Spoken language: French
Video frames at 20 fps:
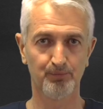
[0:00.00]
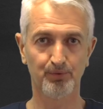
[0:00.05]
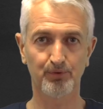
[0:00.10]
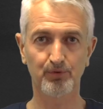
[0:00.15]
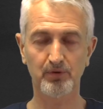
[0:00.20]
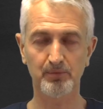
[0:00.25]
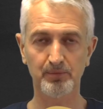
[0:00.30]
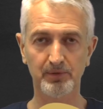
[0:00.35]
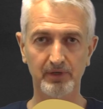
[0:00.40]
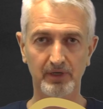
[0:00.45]

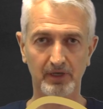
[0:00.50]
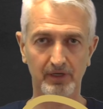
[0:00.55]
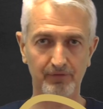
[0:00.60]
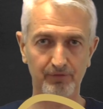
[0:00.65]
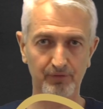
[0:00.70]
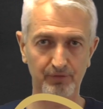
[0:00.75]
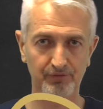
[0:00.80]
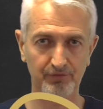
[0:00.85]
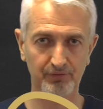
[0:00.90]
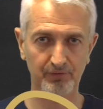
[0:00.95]
Pour comprendre la
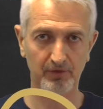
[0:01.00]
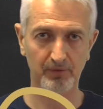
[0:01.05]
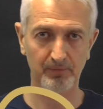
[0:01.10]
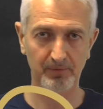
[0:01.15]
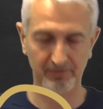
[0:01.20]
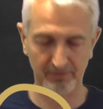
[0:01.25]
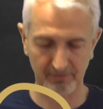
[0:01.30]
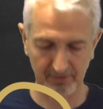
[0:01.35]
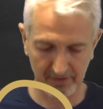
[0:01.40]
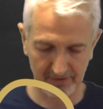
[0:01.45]
révolution que
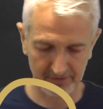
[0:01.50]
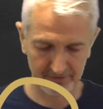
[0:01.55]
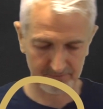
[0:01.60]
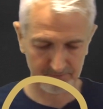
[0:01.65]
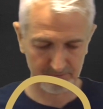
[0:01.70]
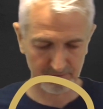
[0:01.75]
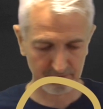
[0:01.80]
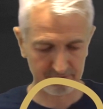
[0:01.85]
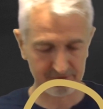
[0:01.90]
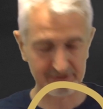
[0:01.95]
représente
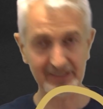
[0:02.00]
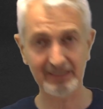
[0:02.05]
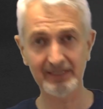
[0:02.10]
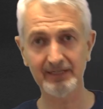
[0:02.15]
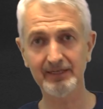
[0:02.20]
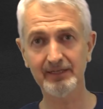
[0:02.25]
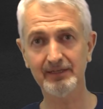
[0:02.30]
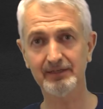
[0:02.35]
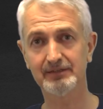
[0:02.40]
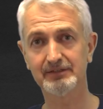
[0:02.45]
la
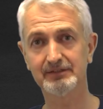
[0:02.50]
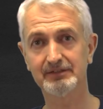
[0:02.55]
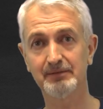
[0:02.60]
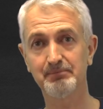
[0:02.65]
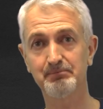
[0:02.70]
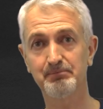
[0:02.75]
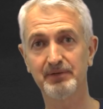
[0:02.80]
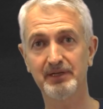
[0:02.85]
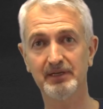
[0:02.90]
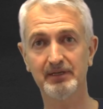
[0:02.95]
blockchain,
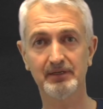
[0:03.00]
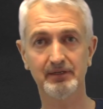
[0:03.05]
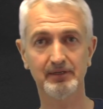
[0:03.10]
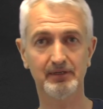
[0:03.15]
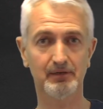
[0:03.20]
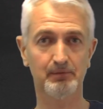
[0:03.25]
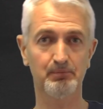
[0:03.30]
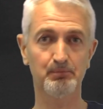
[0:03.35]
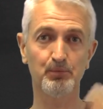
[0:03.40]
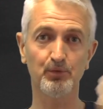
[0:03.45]
j'aime
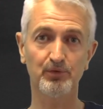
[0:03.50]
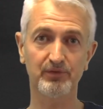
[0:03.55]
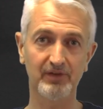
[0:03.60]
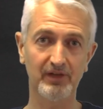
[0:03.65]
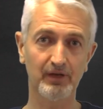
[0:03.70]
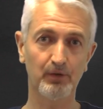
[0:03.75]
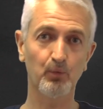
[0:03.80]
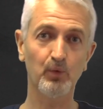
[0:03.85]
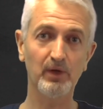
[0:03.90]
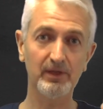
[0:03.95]
bien
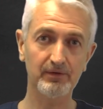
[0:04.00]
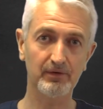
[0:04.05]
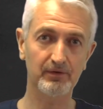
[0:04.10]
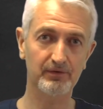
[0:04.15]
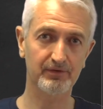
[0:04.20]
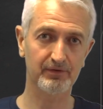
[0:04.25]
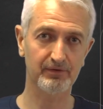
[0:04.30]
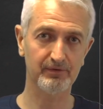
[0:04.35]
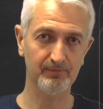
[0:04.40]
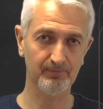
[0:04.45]
remonter loin
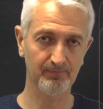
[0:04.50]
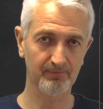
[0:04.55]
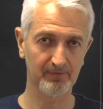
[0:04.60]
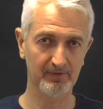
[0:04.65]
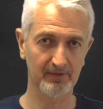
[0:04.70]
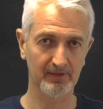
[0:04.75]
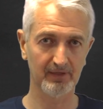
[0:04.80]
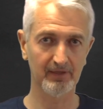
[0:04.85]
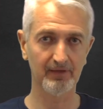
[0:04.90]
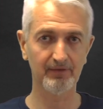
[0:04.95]
dans le temps
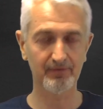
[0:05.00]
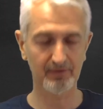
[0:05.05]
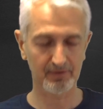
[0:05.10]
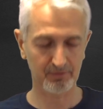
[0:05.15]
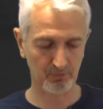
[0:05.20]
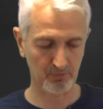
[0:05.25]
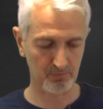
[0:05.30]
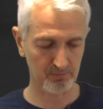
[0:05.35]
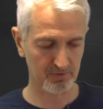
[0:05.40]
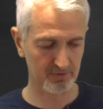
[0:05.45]
et
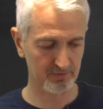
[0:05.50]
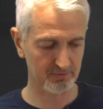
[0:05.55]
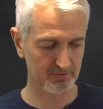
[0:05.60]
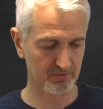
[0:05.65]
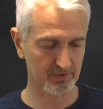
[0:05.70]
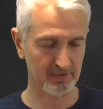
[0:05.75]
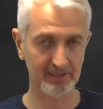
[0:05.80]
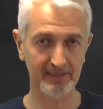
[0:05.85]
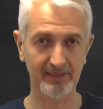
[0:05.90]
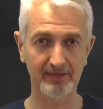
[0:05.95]
essayer de
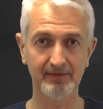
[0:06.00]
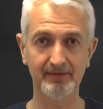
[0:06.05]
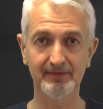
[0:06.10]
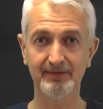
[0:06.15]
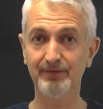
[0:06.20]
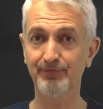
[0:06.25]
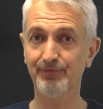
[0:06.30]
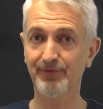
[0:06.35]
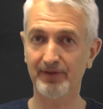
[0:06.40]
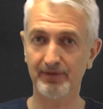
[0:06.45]
comprendre les
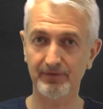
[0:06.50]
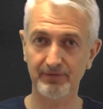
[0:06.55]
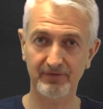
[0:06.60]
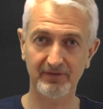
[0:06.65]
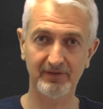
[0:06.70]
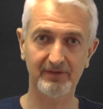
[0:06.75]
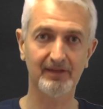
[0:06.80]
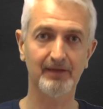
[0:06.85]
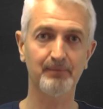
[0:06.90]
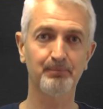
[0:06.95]

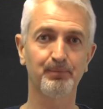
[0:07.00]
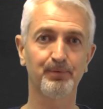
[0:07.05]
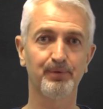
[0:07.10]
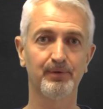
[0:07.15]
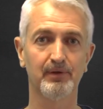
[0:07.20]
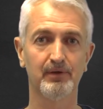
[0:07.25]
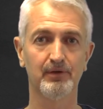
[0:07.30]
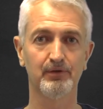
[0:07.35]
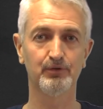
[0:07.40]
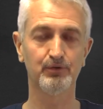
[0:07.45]
différentes étapes
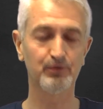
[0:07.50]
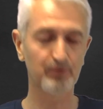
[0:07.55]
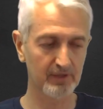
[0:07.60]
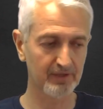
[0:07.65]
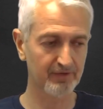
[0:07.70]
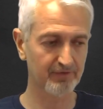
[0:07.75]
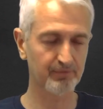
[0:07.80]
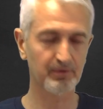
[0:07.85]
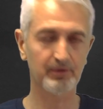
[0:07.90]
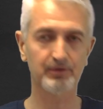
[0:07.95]
de
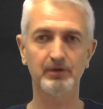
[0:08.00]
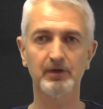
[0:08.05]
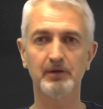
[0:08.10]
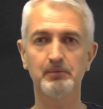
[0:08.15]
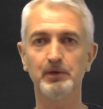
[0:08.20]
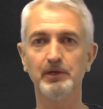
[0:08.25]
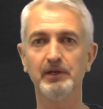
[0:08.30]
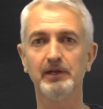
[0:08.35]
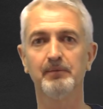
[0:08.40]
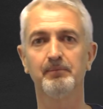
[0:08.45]
l'histoire de
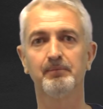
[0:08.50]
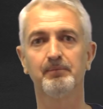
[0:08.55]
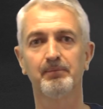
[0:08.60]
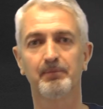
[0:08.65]
la monnaie.